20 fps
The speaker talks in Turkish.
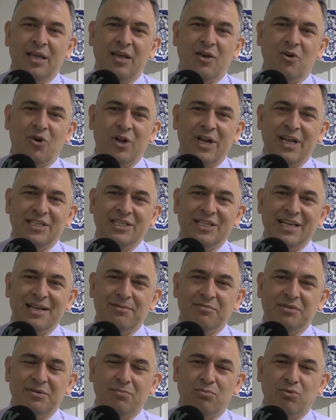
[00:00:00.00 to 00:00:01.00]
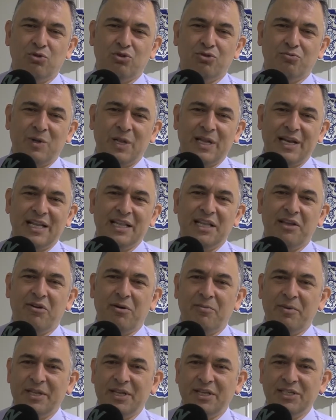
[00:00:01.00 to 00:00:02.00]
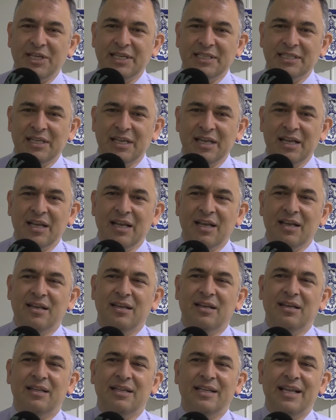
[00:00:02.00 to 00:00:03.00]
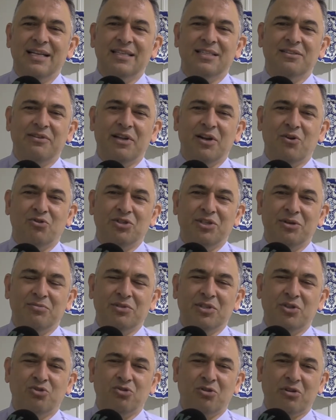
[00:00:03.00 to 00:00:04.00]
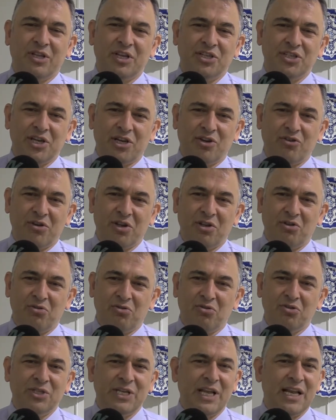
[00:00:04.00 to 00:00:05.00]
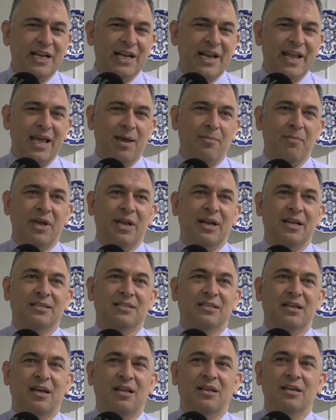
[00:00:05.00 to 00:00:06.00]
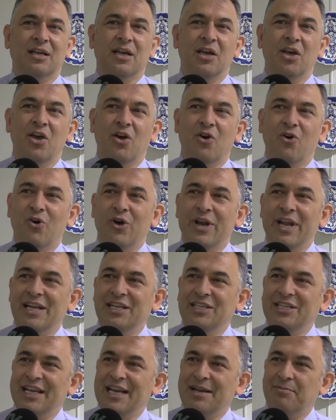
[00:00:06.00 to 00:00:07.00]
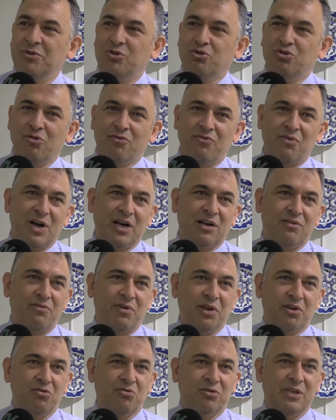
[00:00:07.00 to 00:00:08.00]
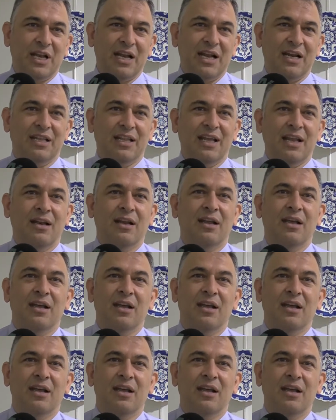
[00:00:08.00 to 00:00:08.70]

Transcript: öğrencilerimizle buluşmalara devam edeceğiz. E, ders veren hocamıza çok teşekkür ediyoruz. Eline emeğine sağlık. Öğrencilerimiz çok farklı fakültelerden,